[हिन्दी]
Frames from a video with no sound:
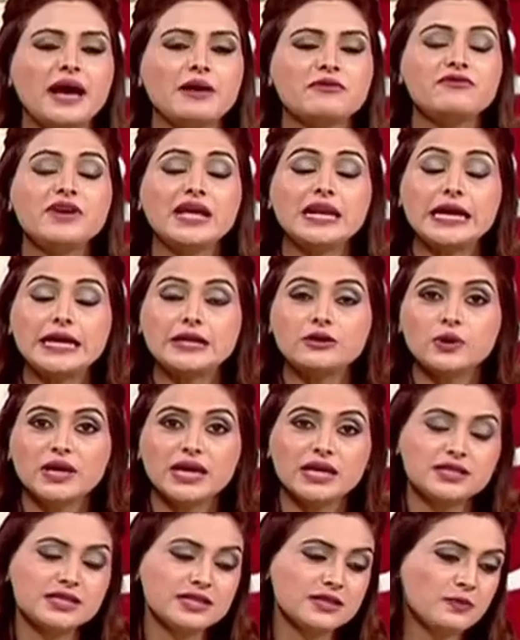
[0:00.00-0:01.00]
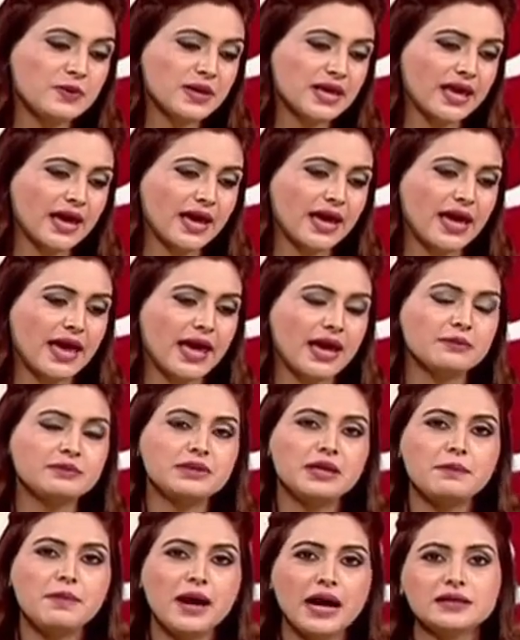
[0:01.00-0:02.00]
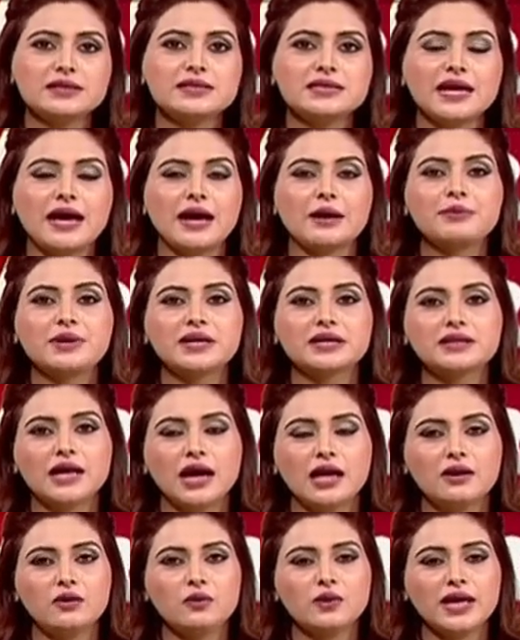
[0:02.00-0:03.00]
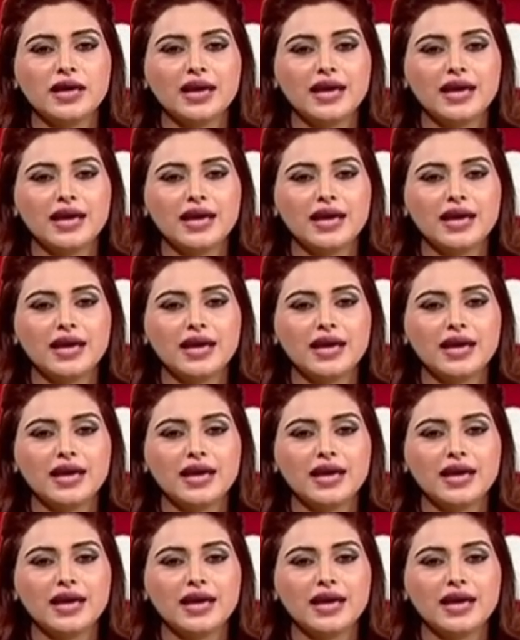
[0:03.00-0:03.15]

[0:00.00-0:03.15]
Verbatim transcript: आप वेल एजुकेटेड भी है अहमदाबाद से आपका ताल्लुक